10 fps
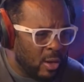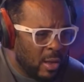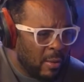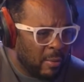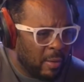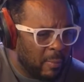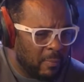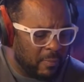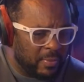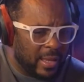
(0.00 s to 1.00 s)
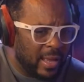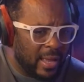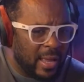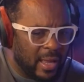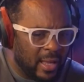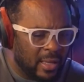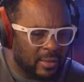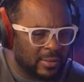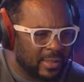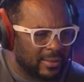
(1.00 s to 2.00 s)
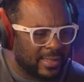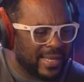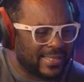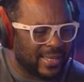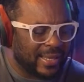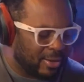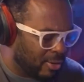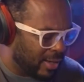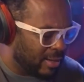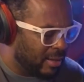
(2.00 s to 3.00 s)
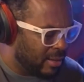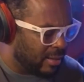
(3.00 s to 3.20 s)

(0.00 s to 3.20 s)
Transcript: O eh, eh, que, que seria agora?